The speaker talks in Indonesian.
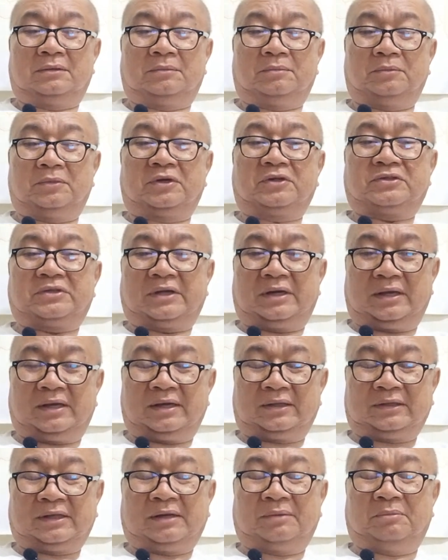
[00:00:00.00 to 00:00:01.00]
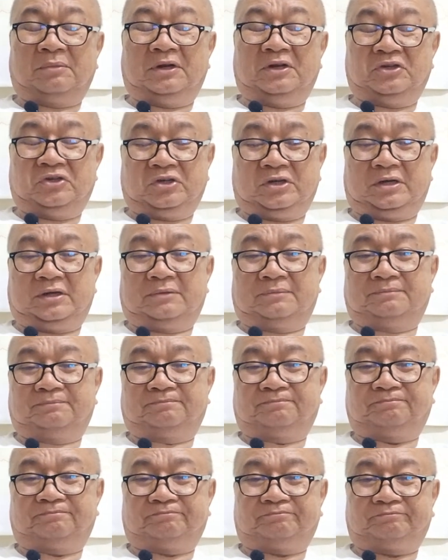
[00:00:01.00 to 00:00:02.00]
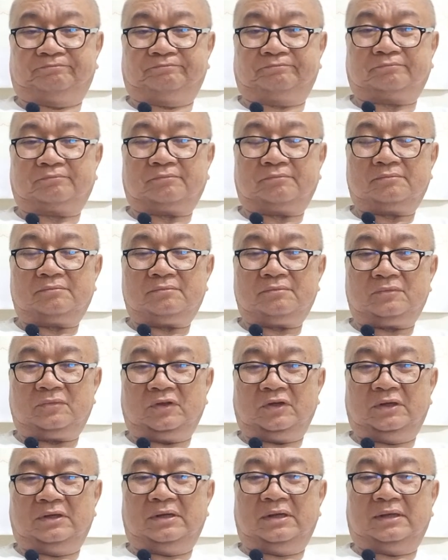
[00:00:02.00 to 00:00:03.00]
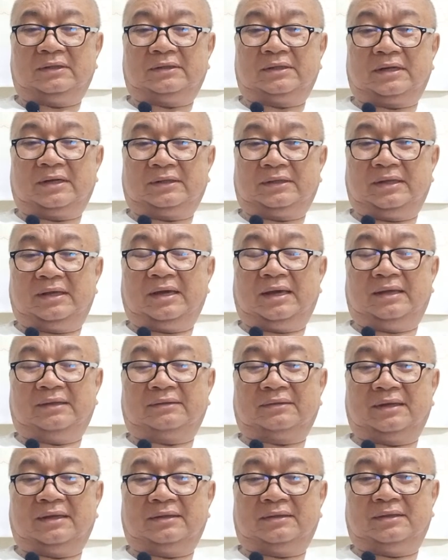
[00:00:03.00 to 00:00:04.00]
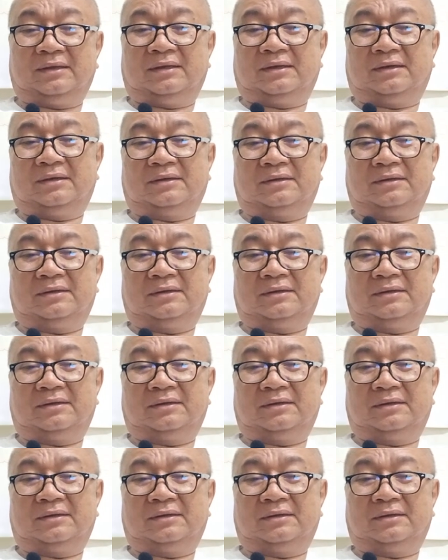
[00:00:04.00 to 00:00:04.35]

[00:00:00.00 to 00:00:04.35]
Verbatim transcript: Perserikatan Malaysia di antara tiga entiti